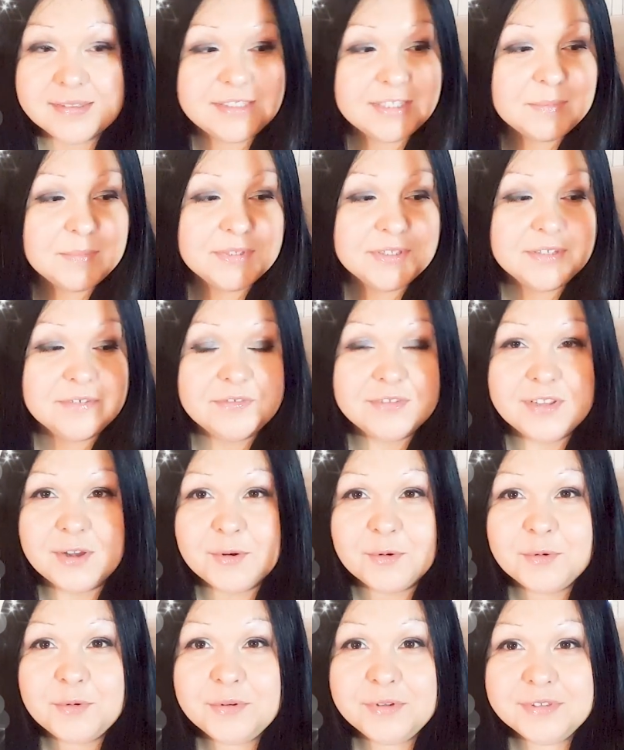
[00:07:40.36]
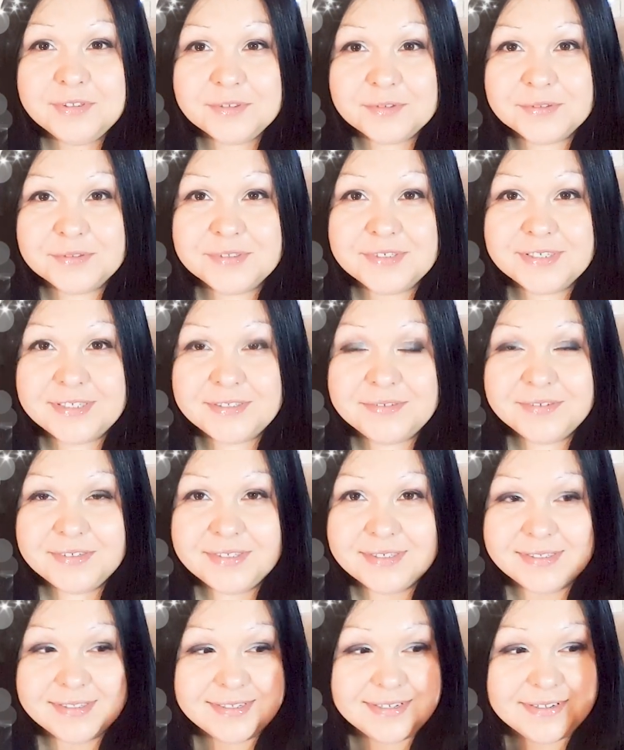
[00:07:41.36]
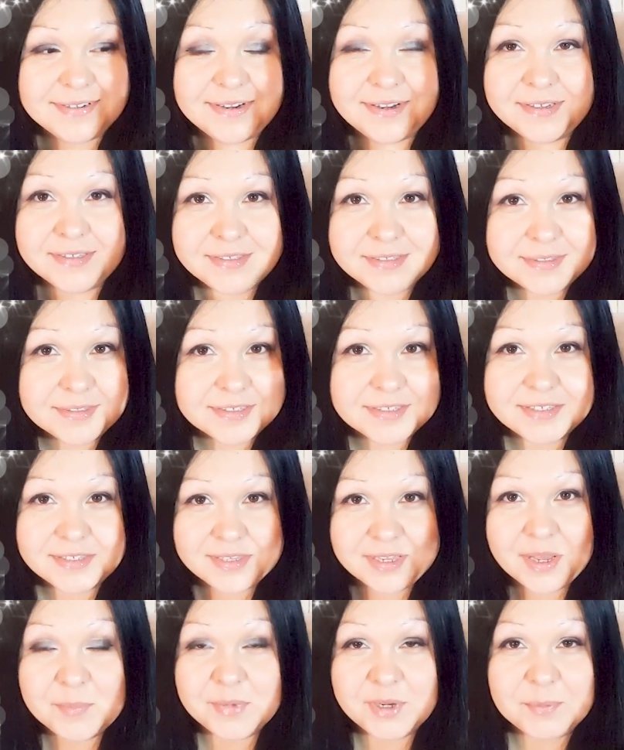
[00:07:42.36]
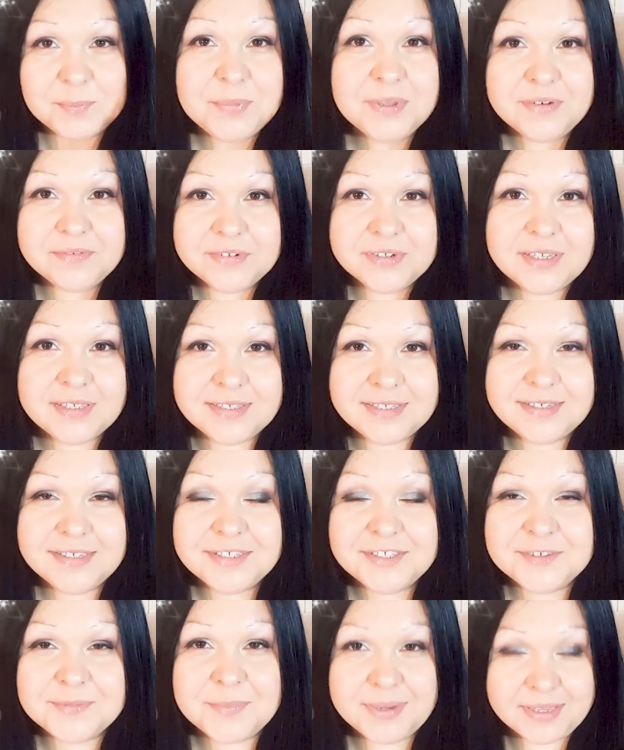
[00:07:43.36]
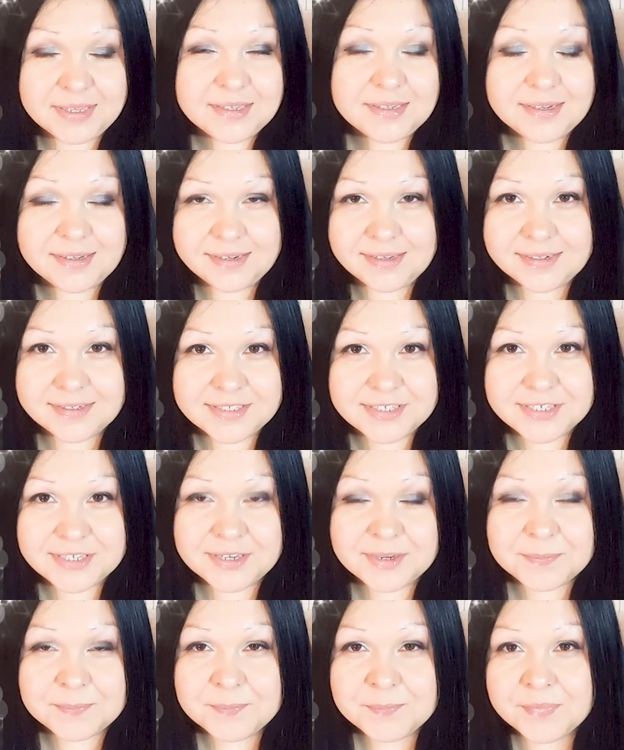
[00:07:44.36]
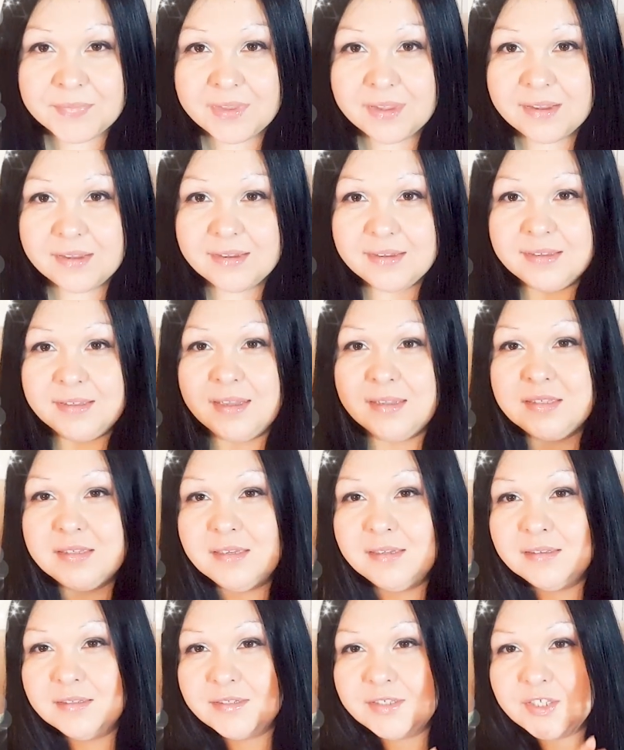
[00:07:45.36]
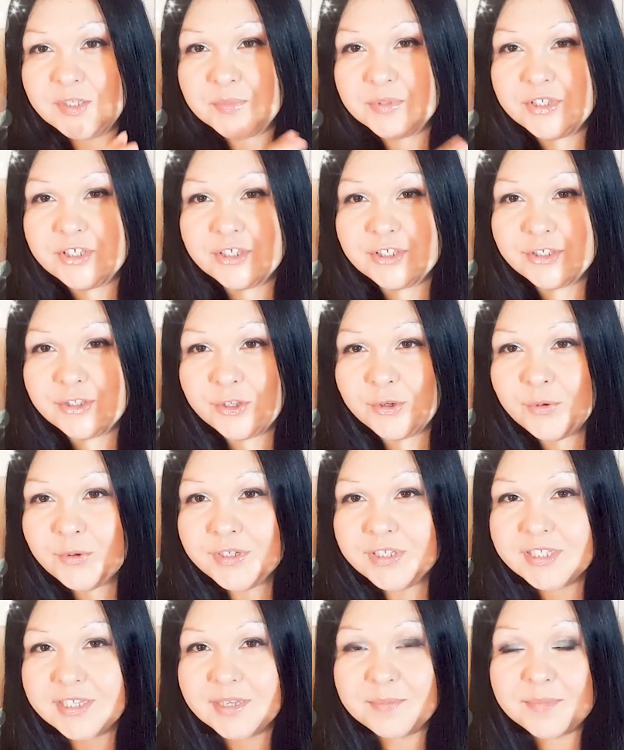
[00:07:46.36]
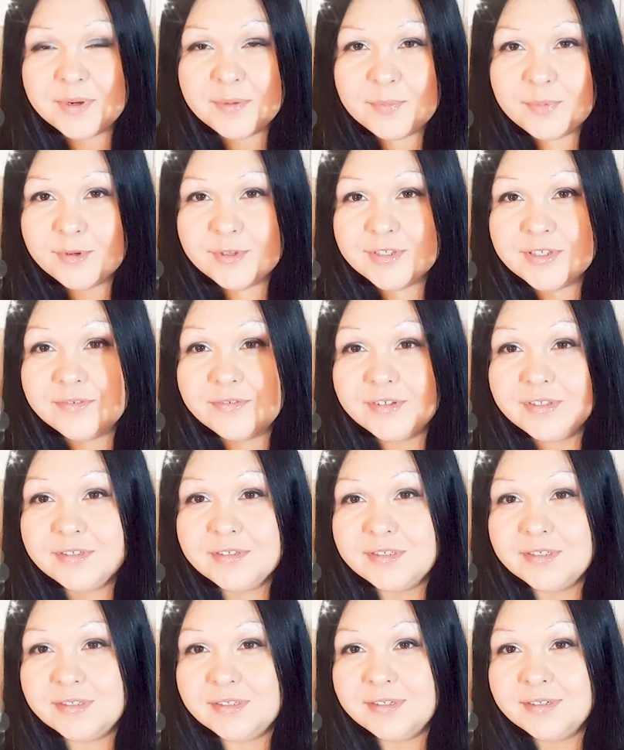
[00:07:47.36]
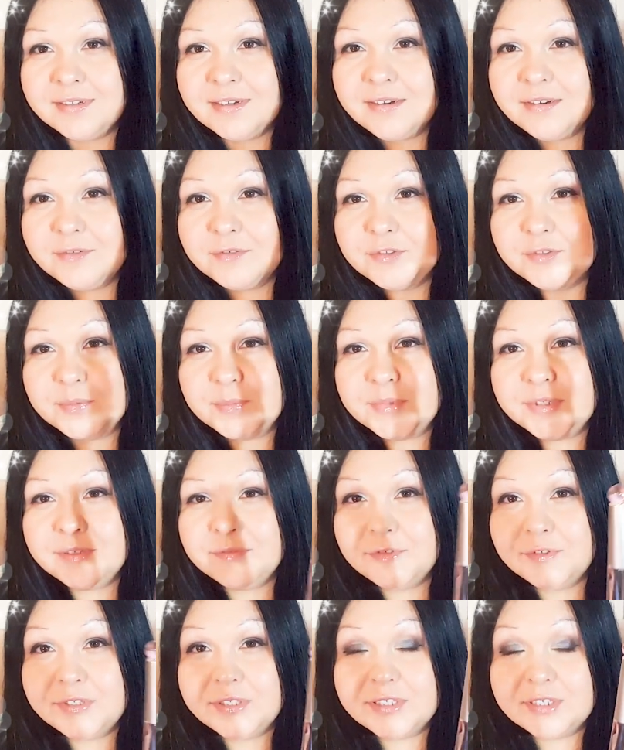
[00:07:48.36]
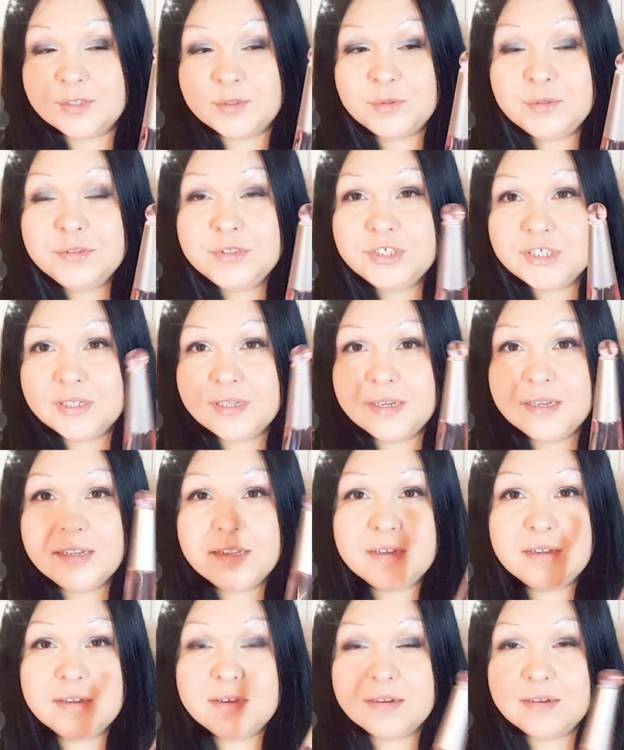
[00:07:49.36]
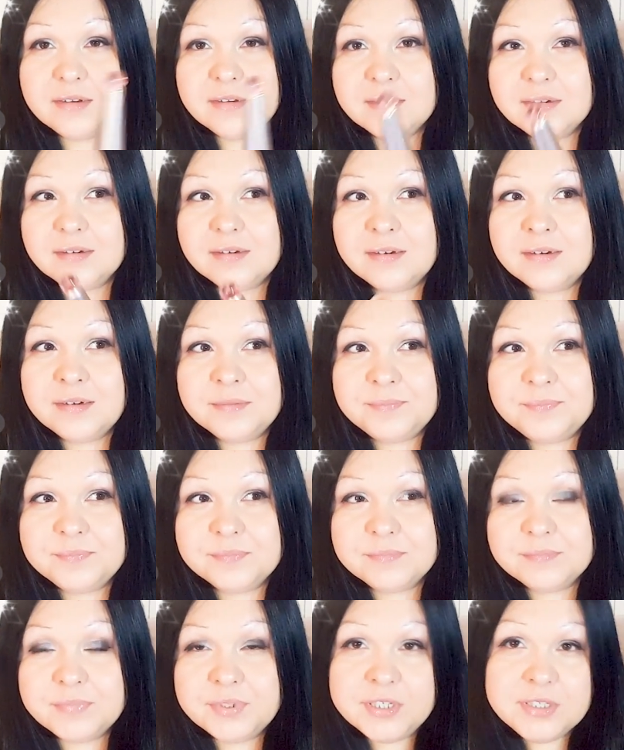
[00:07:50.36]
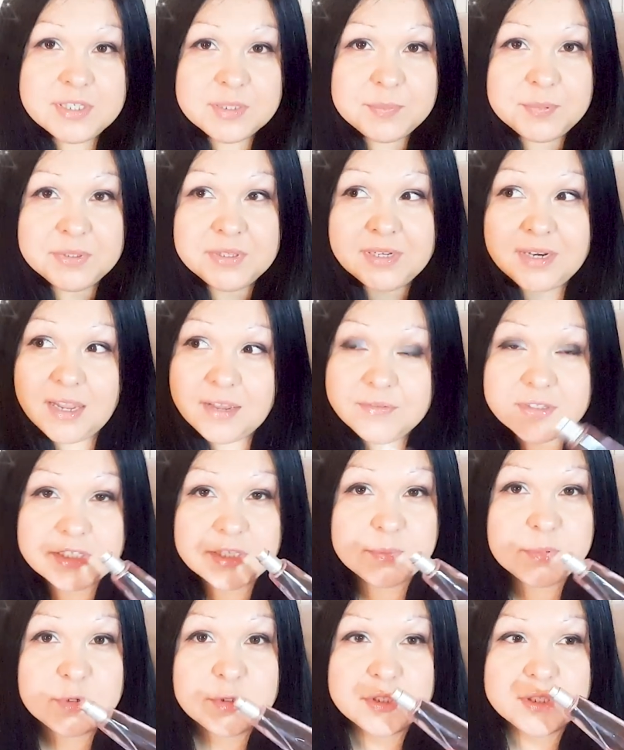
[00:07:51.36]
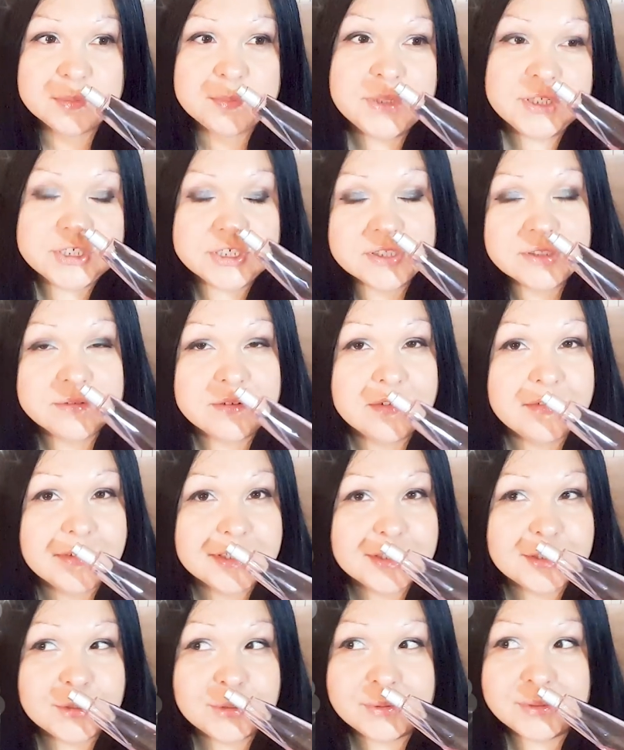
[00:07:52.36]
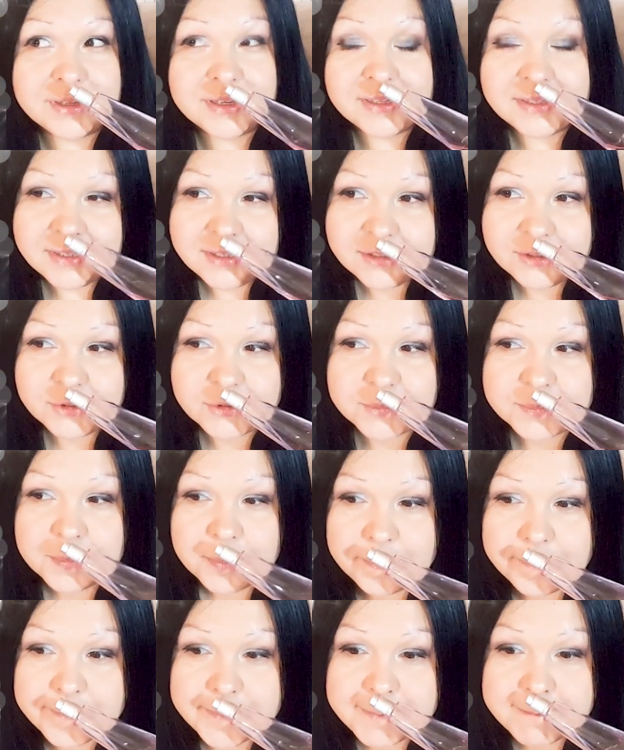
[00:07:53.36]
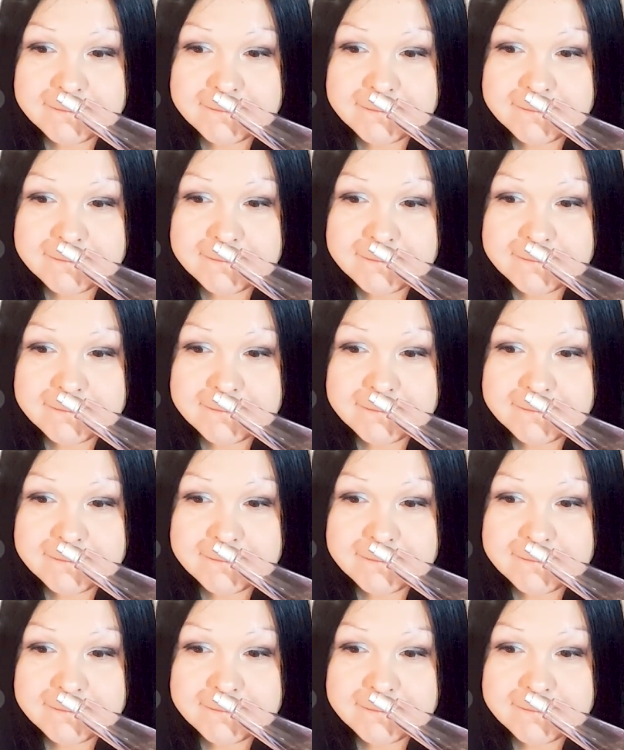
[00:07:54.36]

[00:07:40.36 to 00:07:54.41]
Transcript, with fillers: Этот именно флакон, он действительно один из самых первых единиц моей коллекции. Я делилась им с сестрой, сама пользовалась, и никак вот мы его не закончили. А, в принципе, нравится, просто бешеного восторга нету.